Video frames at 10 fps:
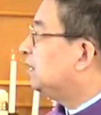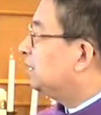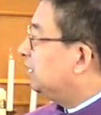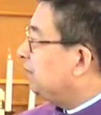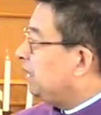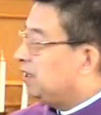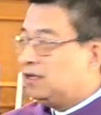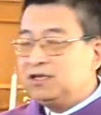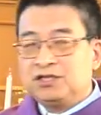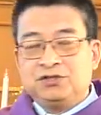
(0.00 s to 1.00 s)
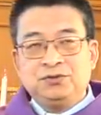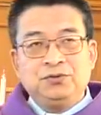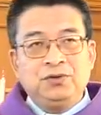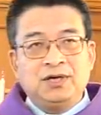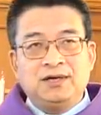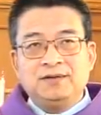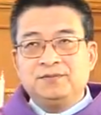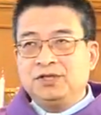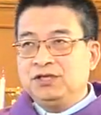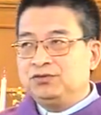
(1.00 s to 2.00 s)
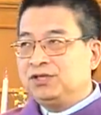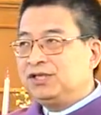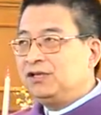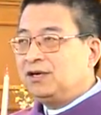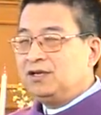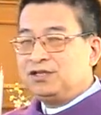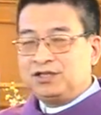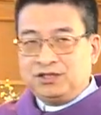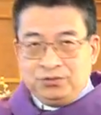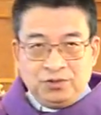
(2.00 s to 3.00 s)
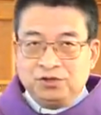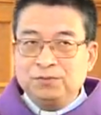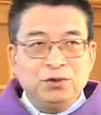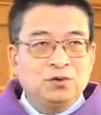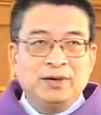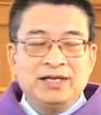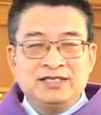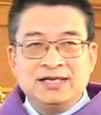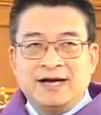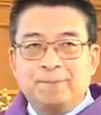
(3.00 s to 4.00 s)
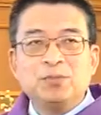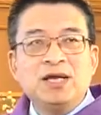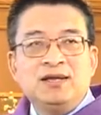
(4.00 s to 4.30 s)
神的命令可以指旧约，耶稣的真道可以指新约，都没有关系啊。